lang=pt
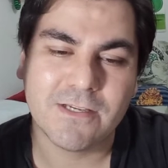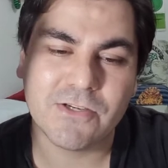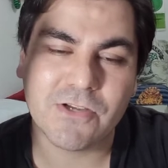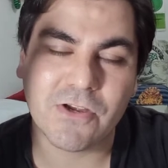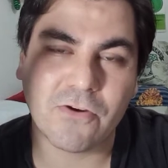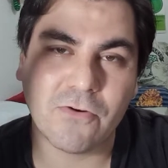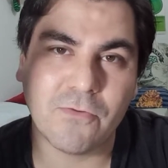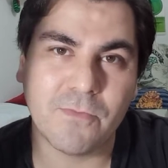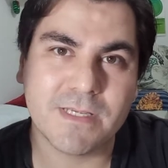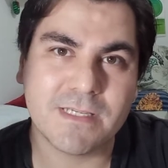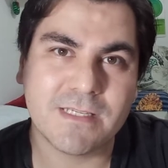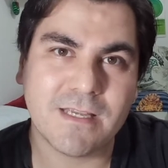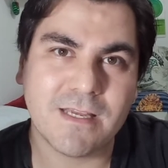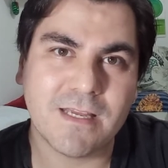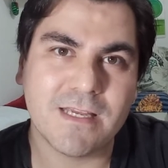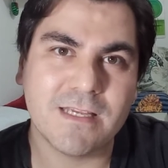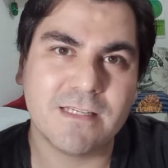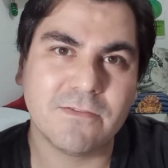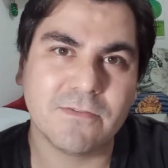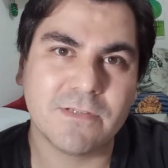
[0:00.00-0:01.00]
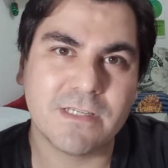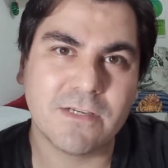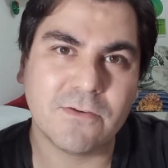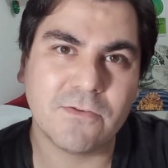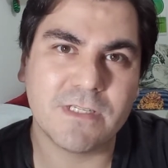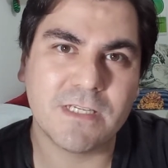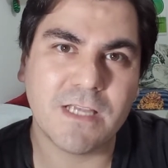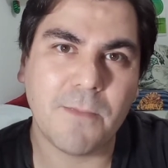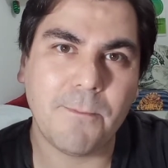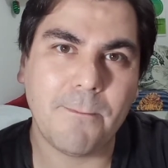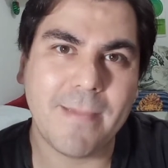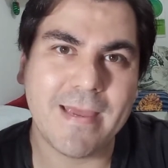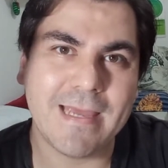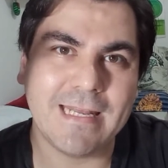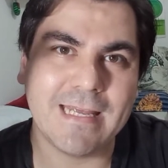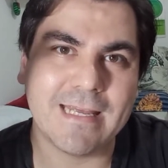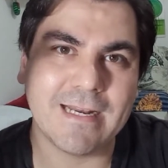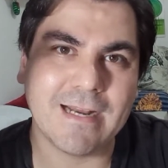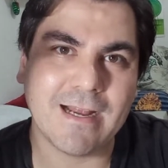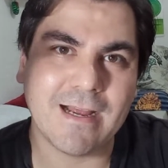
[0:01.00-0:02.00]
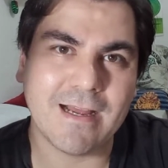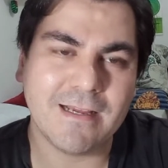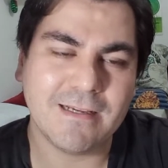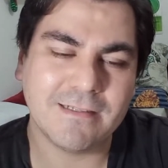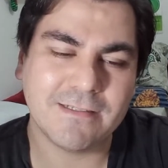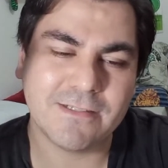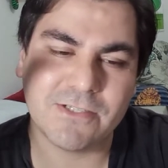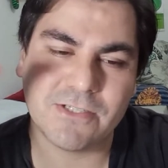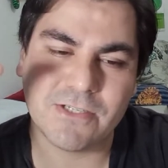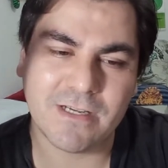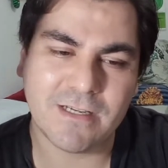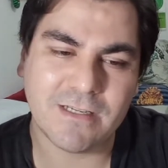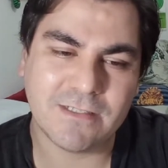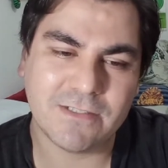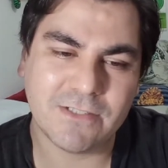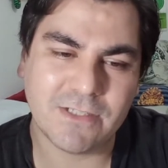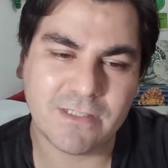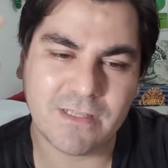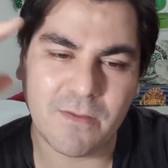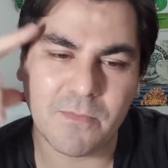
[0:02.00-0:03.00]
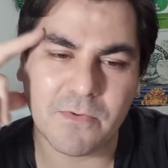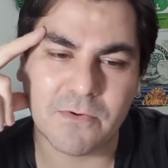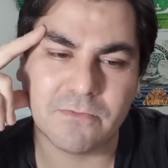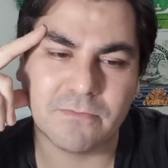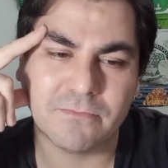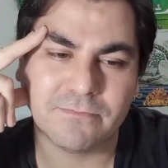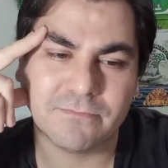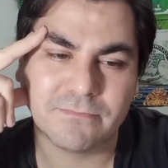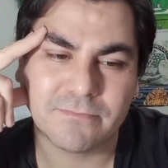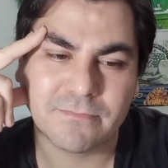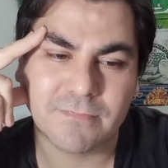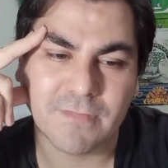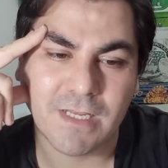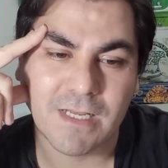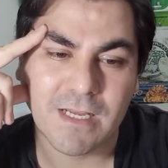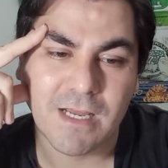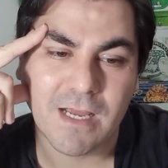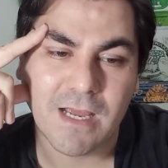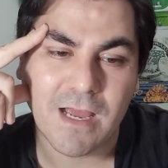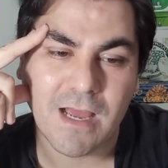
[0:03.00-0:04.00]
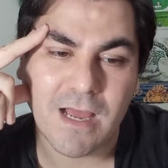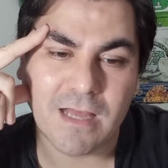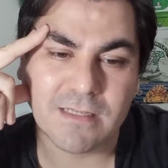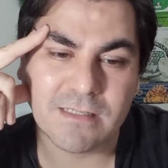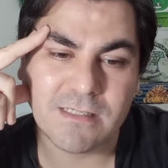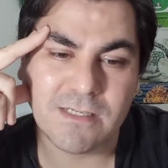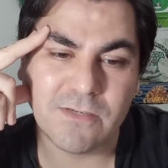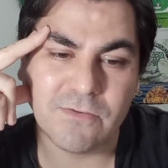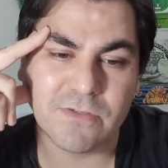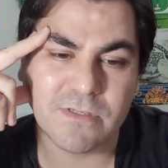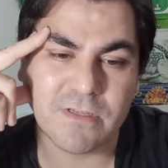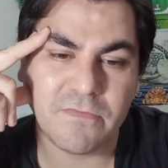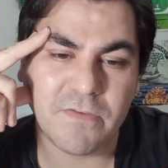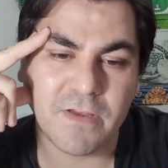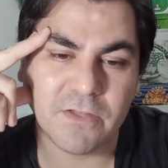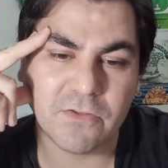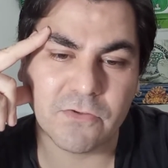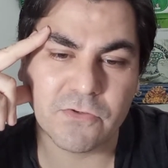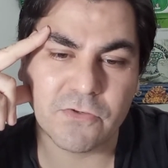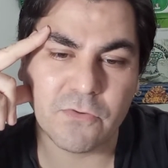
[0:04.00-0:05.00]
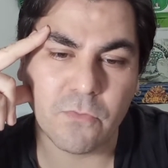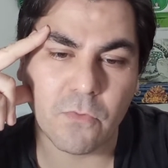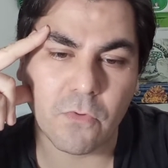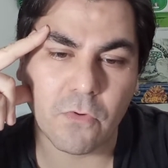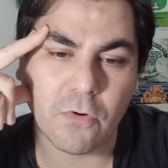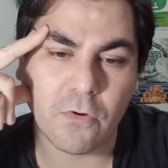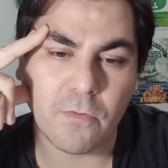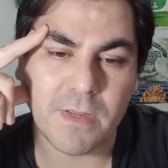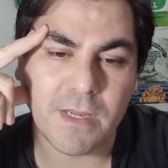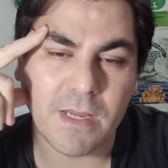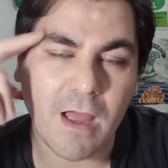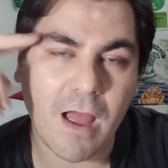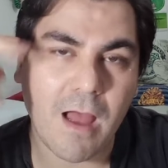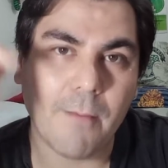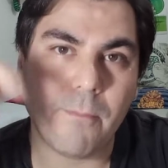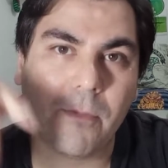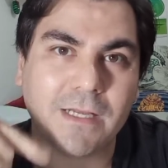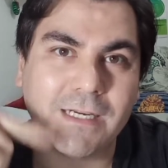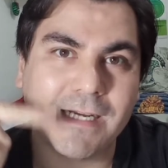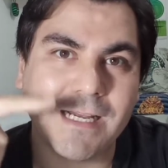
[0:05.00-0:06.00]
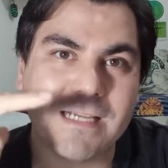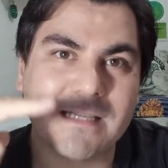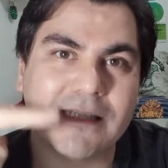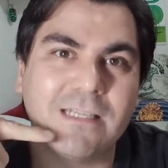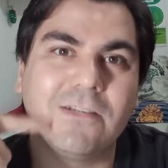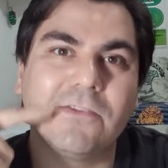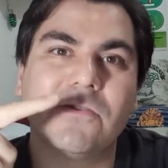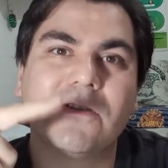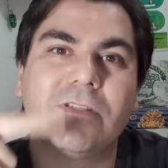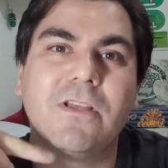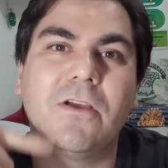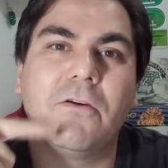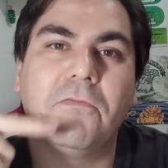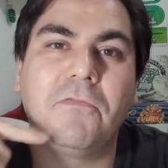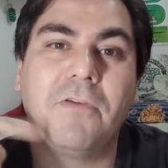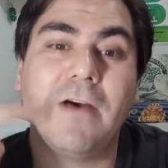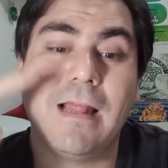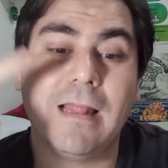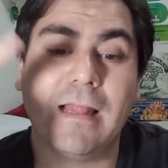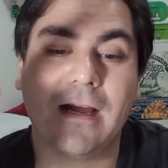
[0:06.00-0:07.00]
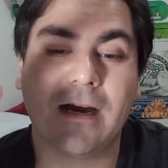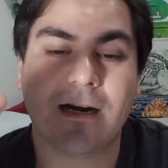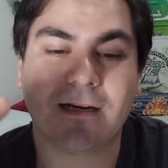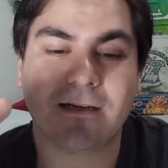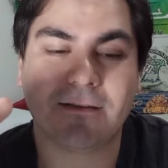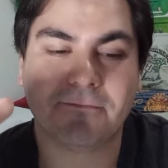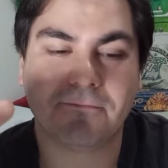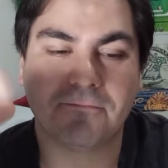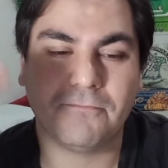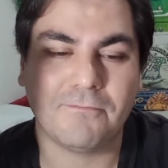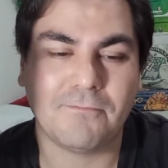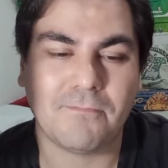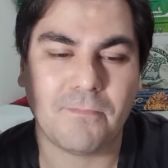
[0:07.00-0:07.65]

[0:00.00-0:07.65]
Já começa aí. Se você conseguir peneirar, já já tá bom. Assim os defeitos de um homem aparecem no seu falar.